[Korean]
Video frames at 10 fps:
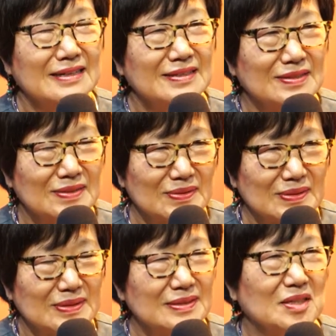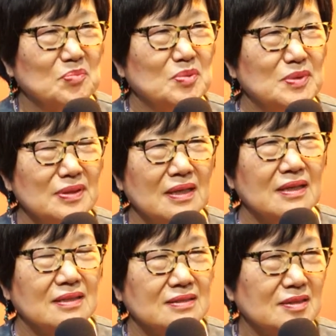그래서 이 작품은
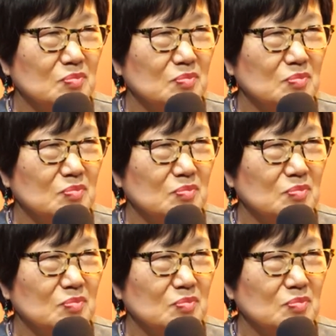굉장히